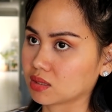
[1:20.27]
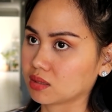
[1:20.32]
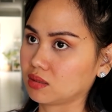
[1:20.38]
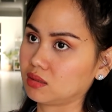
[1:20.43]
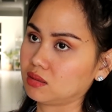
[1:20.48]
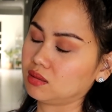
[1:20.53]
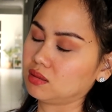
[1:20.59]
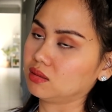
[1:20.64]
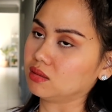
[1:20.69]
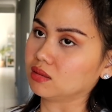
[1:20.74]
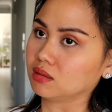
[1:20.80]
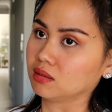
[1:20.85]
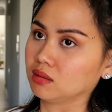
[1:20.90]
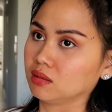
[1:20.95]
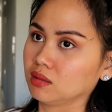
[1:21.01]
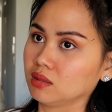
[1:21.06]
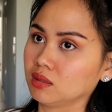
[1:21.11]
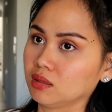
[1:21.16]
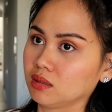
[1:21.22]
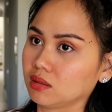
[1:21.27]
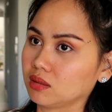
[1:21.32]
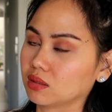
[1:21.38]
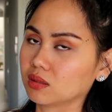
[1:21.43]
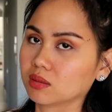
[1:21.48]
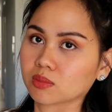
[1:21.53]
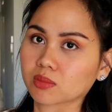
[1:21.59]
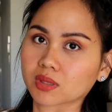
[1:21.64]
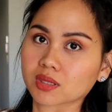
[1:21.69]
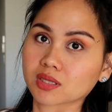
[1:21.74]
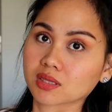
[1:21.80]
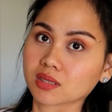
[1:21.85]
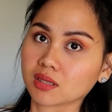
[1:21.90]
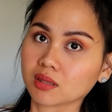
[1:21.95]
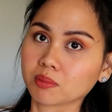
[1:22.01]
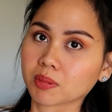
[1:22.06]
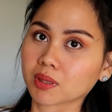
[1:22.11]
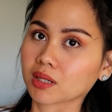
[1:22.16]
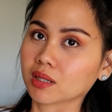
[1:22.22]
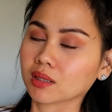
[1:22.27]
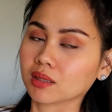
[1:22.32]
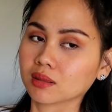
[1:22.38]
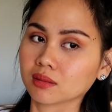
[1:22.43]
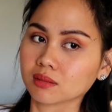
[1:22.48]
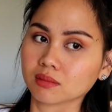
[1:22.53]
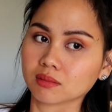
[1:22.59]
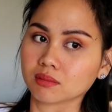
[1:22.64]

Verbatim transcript: na you don't wanna see, parang